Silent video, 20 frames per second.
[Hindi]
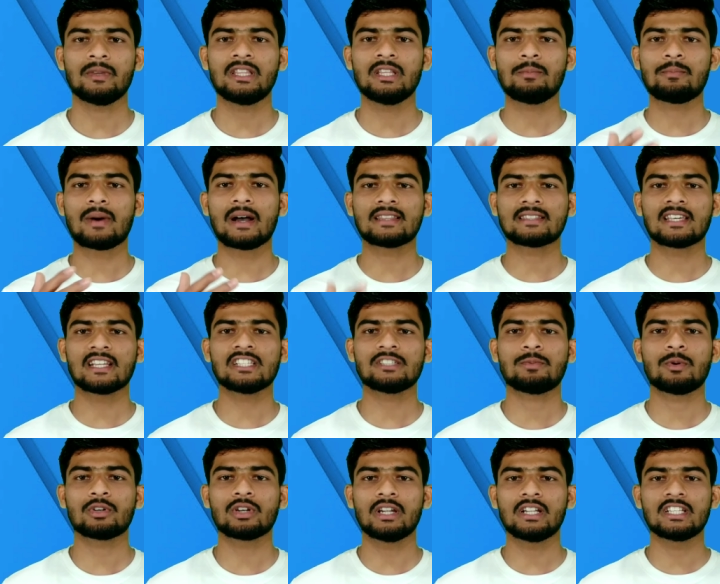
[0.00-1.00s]
यदि बात करें
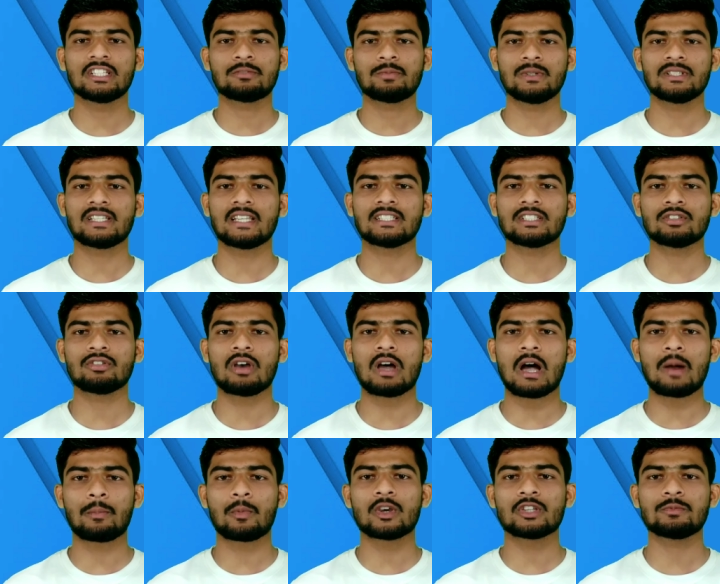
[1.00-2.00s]
इस फोन के डिस्प्ले साइज की तो
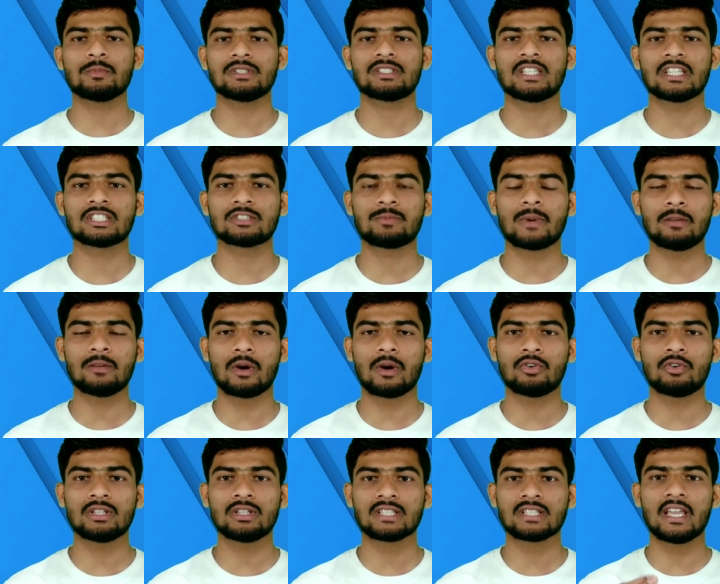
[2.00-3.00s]
आपको इसमें सिक्स
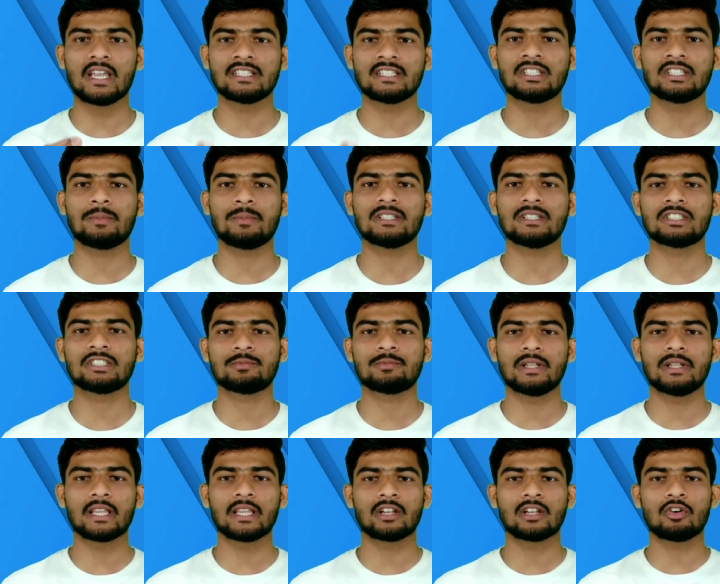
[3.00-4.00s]
पॉइंट इंच का एच प्लस
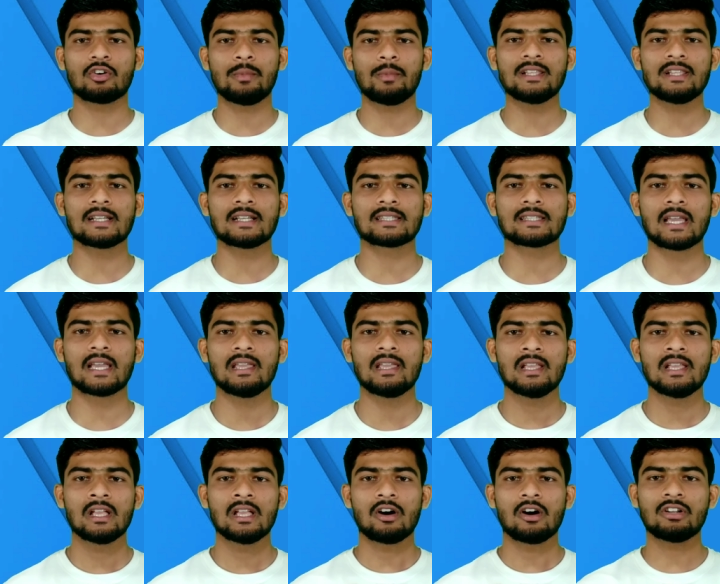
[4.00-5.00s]
डिस्प्ले देखने को मिल जाता है
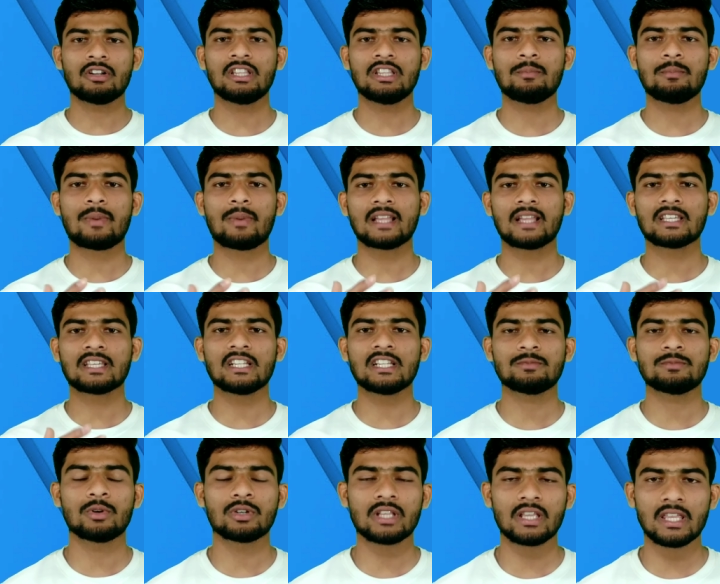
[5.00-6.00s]
और यदि बात करें
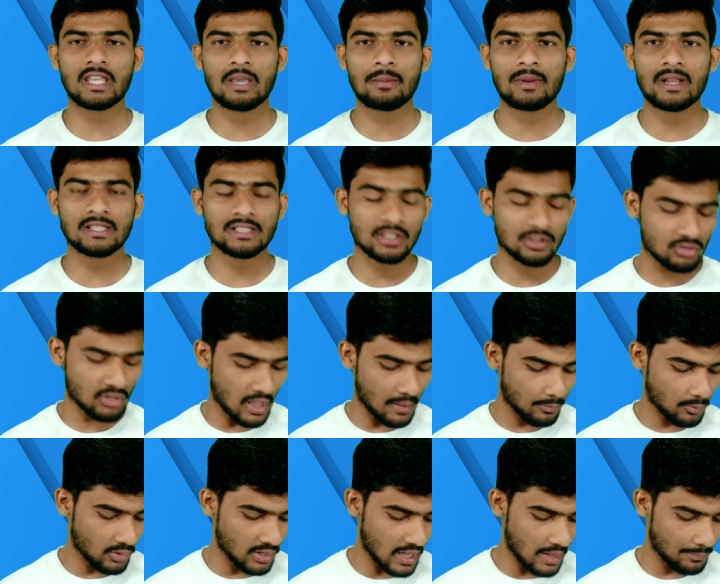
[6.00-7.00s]
इस फोन के कैमराज की तो
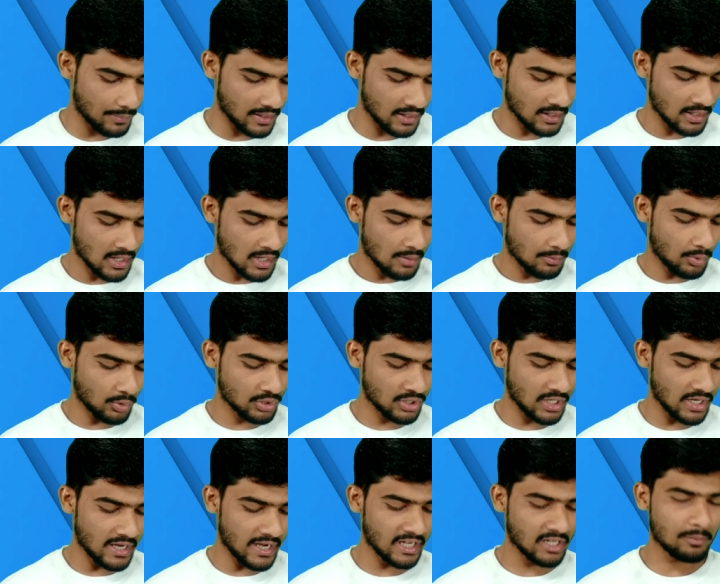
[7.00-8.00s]
आपको यहाँ पे
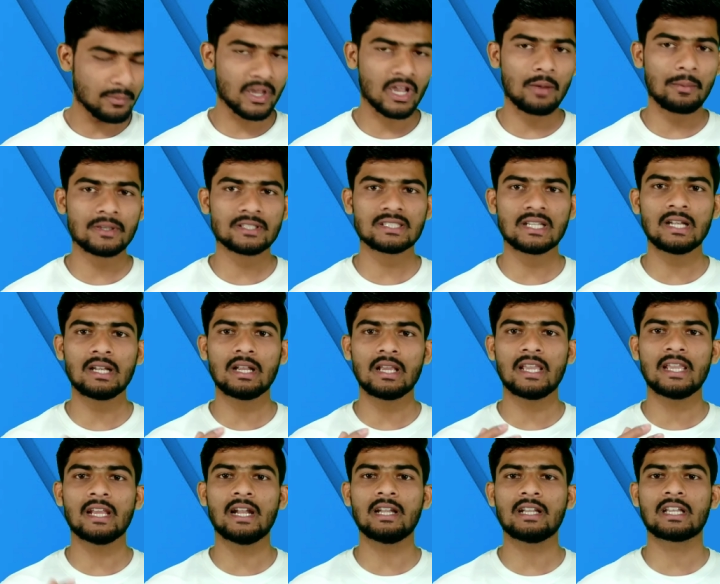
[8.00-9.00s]
फोर्टी एट मेगा
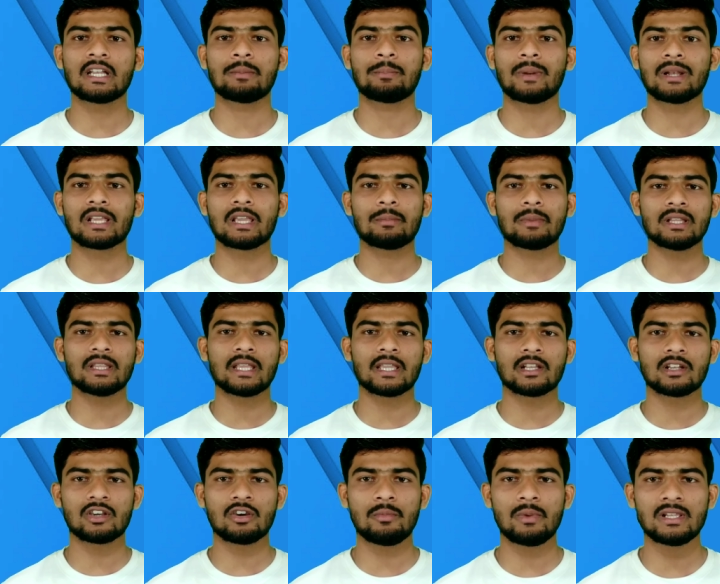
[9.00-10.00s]
एल ट्रिपल कैमरा
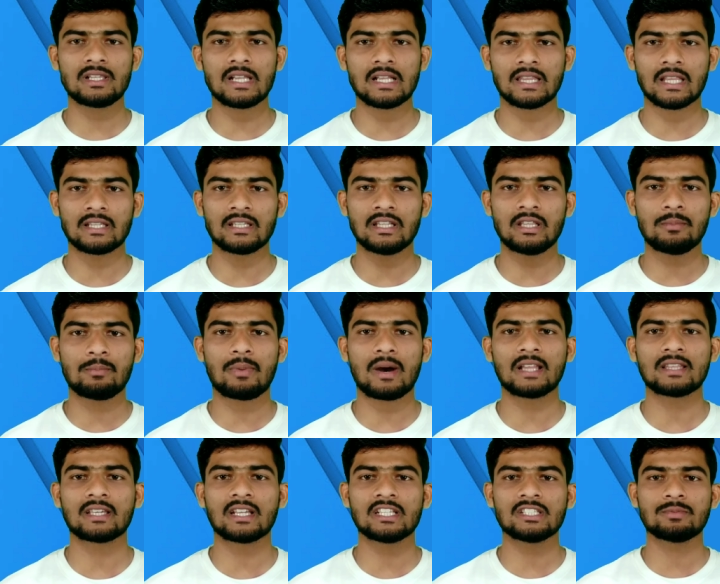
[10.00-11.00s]
देखने को मिल जाता है यदि
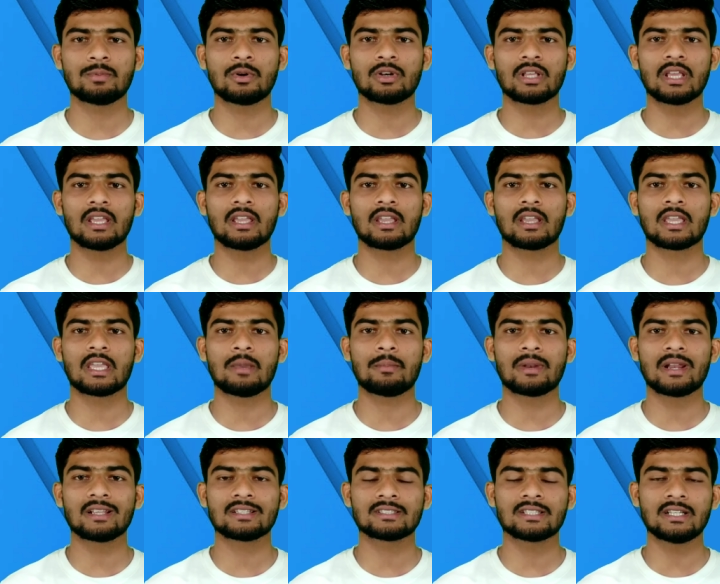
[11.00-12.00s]
बात करें इस फोन के
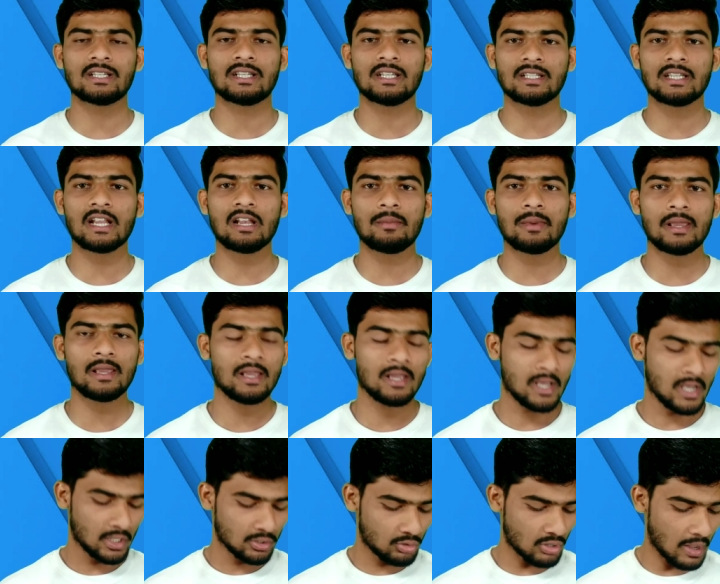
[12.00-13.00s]
कैमराज की डिटेल में
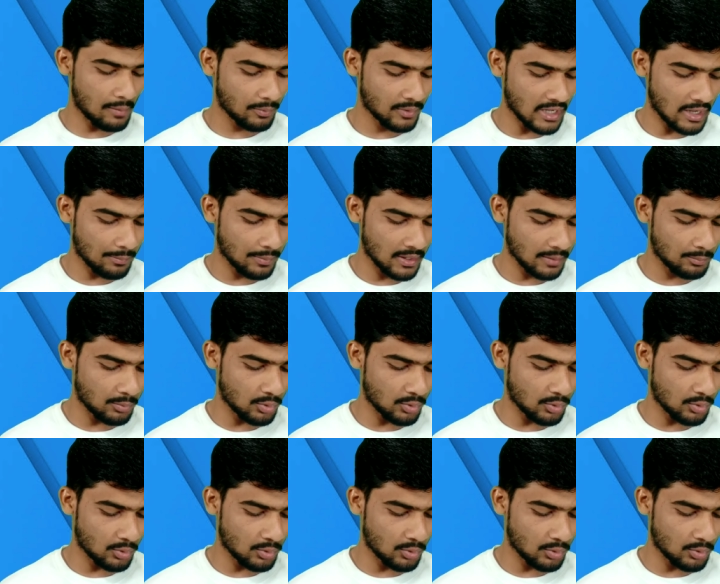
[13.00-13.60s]
तो आपको यहाँ पे